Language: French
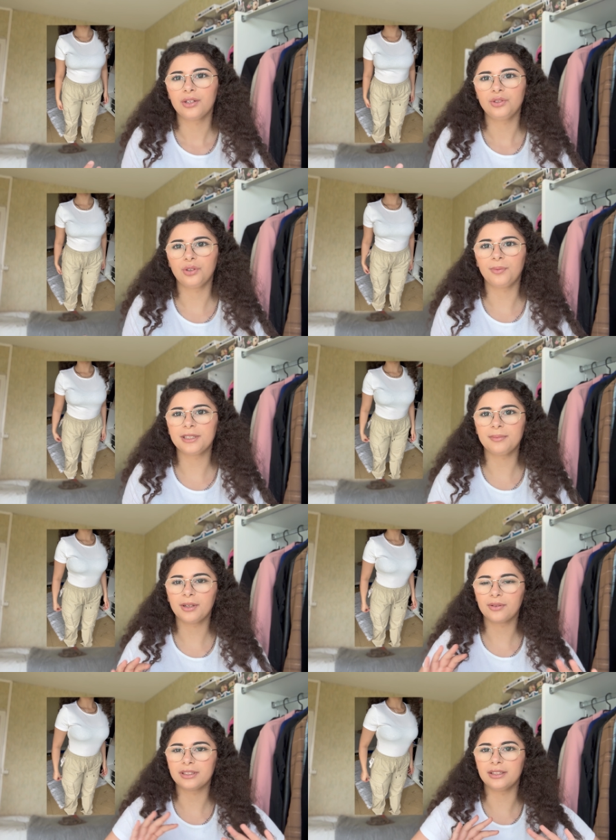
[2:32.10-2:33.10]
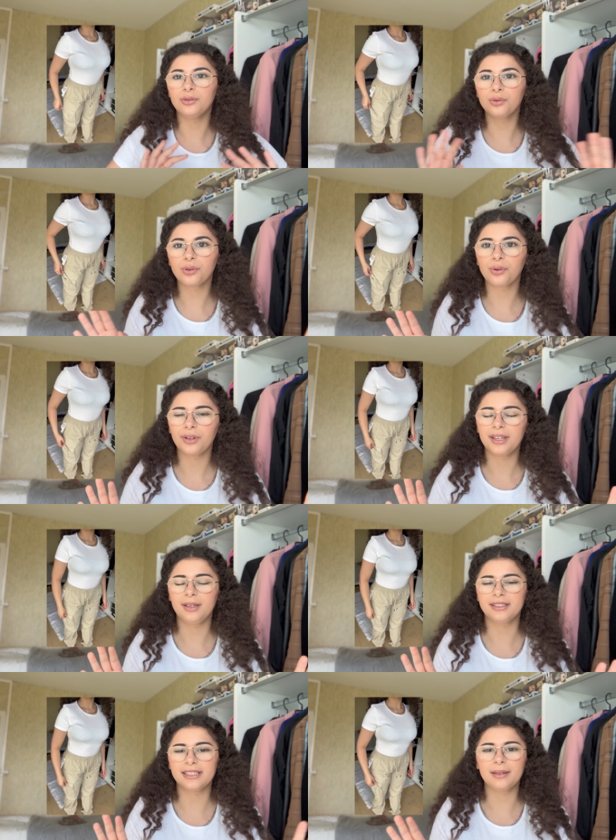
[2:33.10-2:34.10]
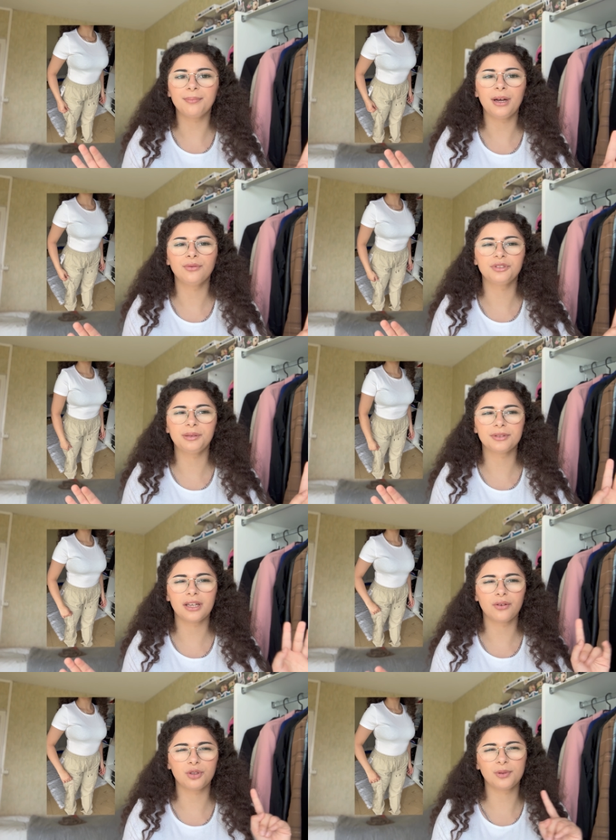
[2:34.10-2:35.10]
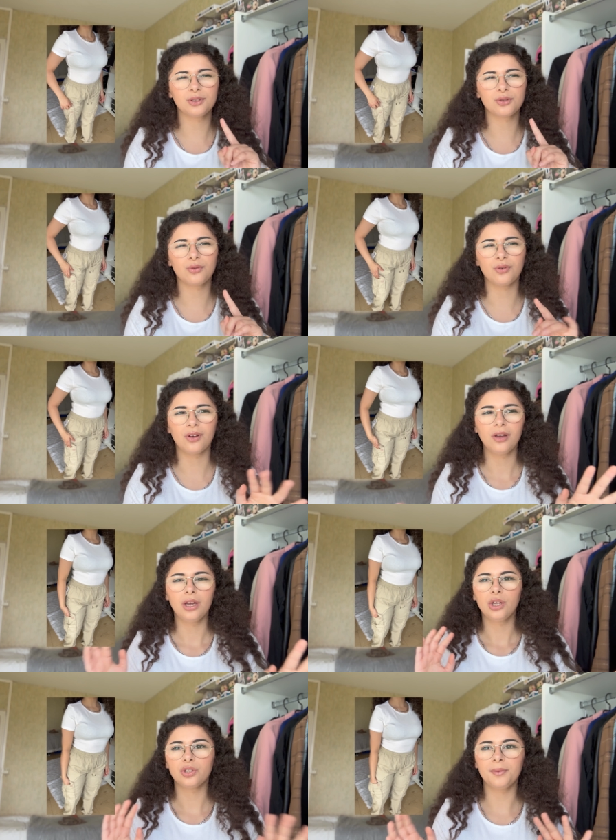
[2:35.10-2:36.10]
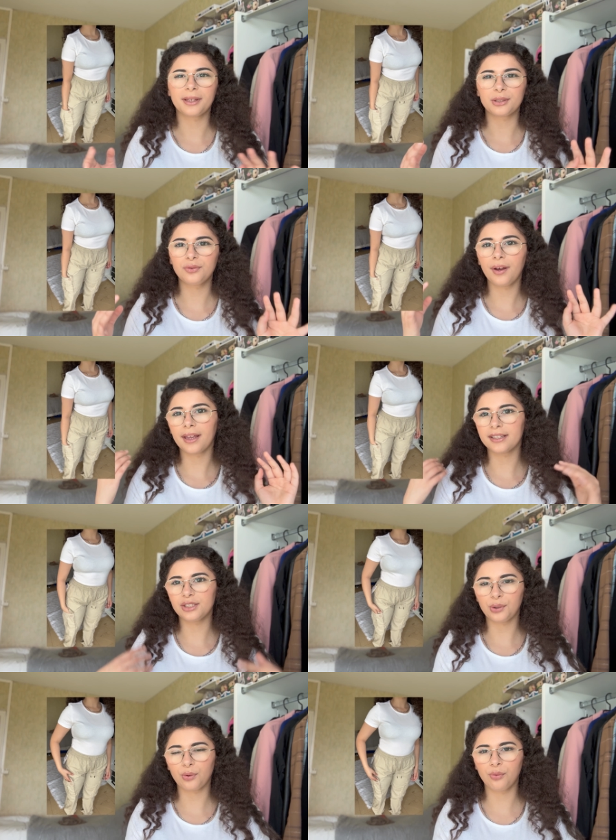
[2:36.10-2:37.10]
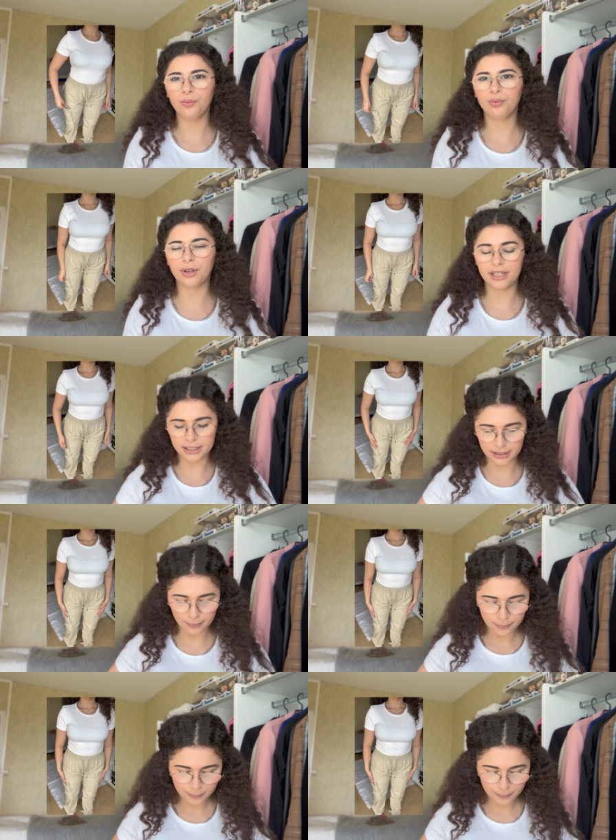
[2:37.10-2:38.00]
Genre moi, j'aime bien quand c'est neutre et ça, j'aime pas. Donc c'est pour ça que je pense que je mettrai souvent avec un surplomb pour cacher ça.